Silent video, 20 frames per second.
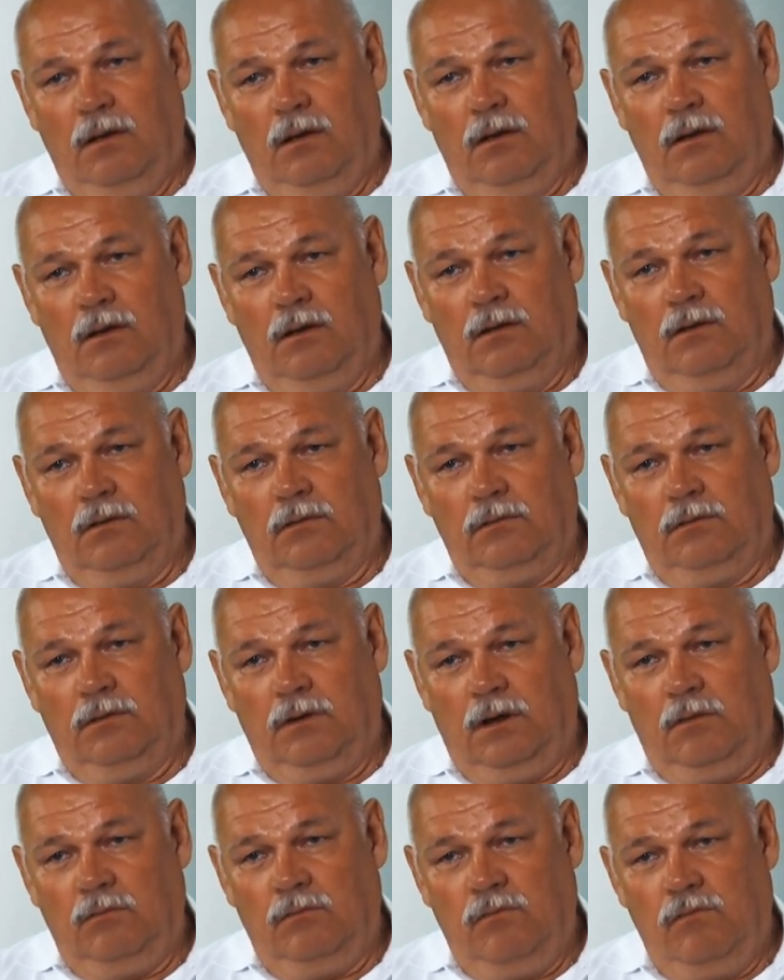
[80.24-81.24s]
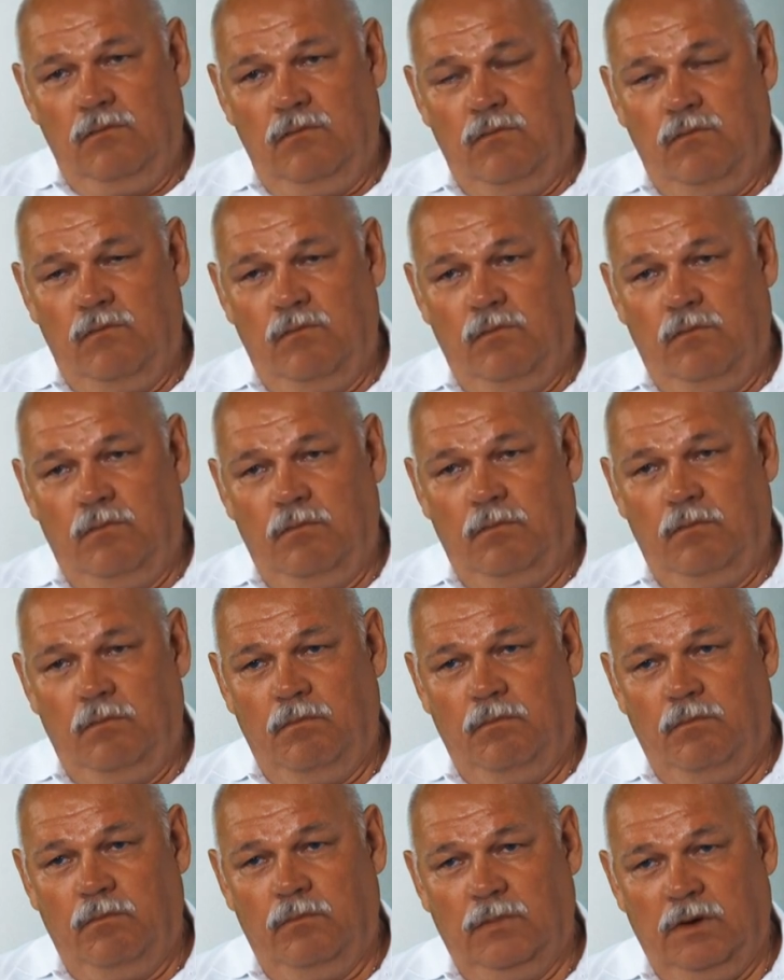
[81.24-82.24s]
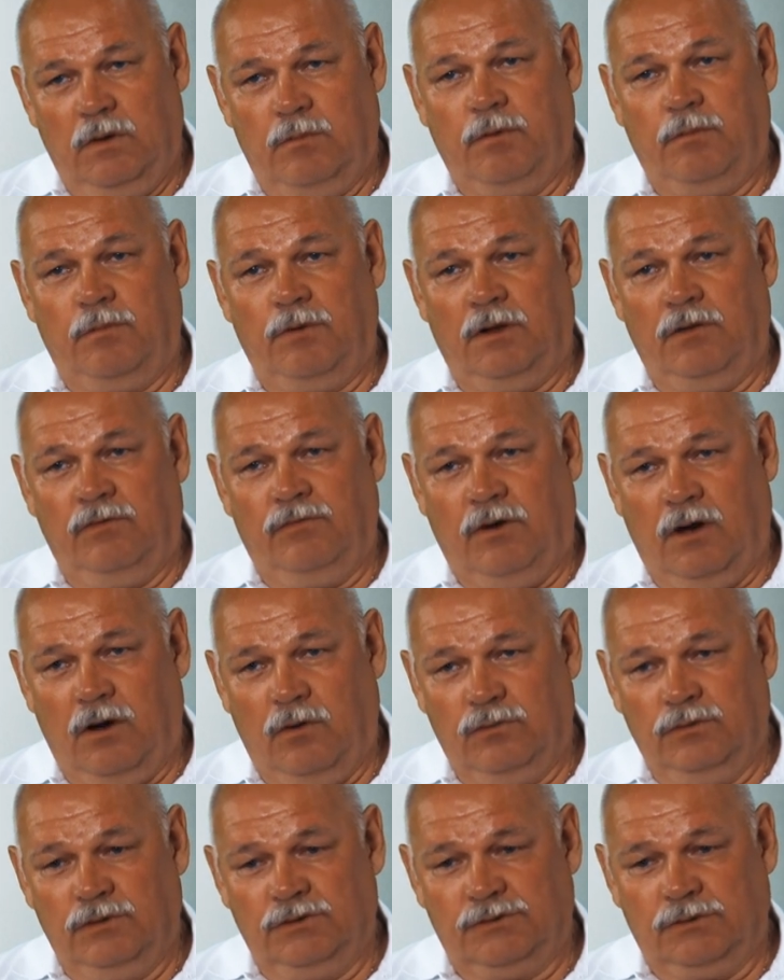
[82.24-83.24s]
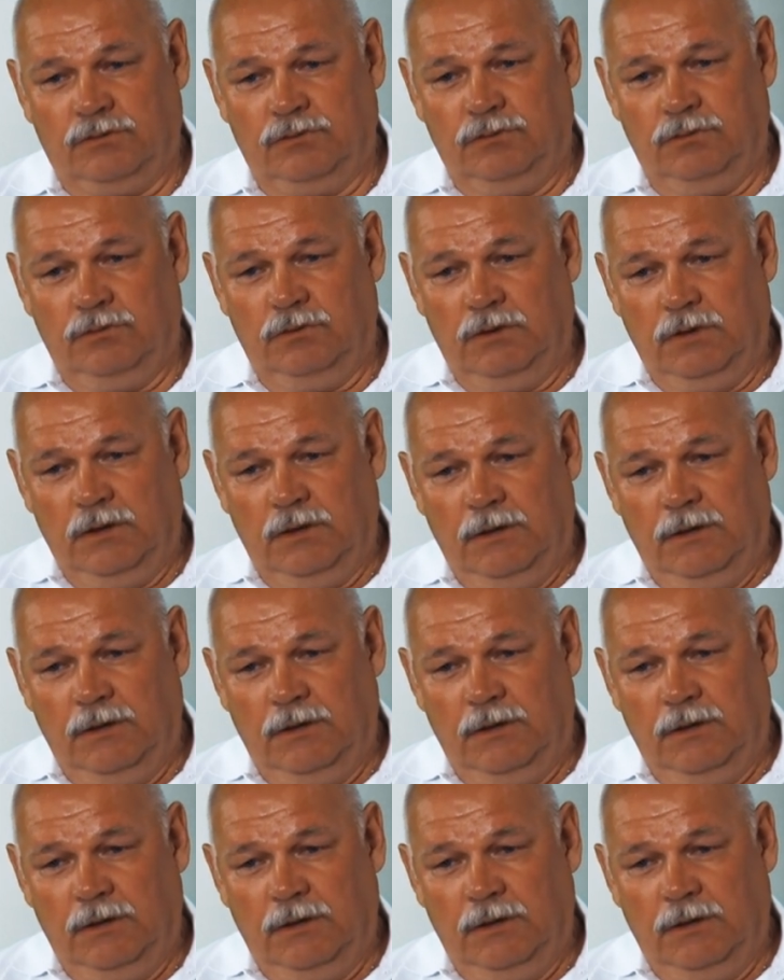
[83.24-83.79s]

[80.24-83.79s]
А, там я попал в Каунасскую